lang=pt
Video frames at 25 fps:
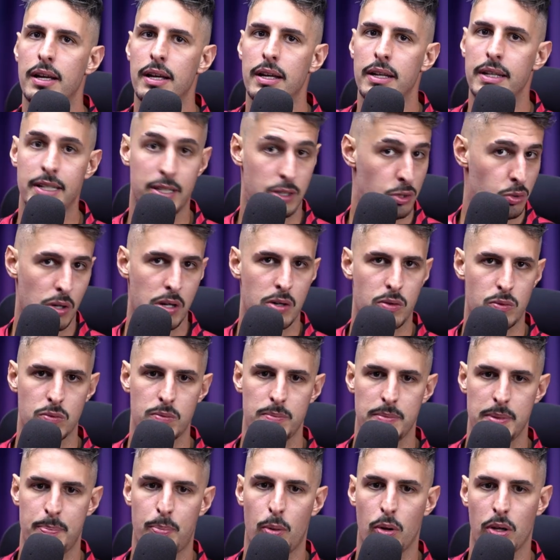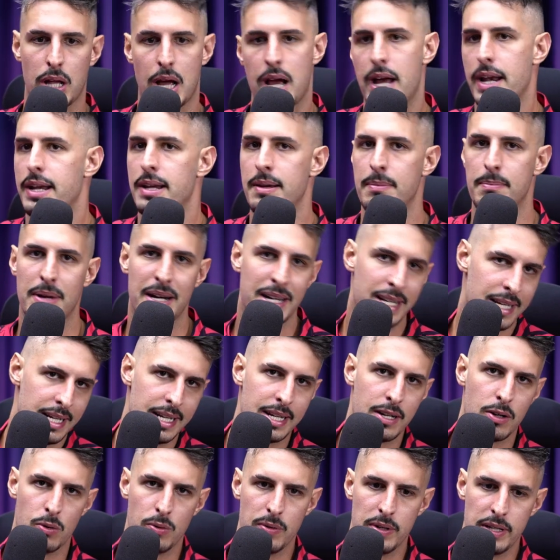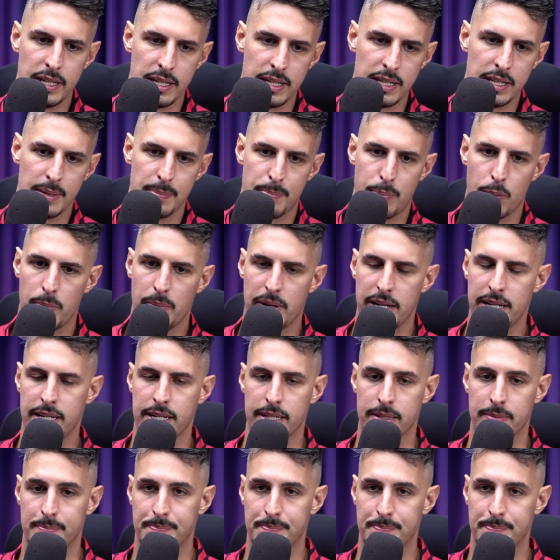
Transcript: Isso é um bipolar em mania ou em hipomania.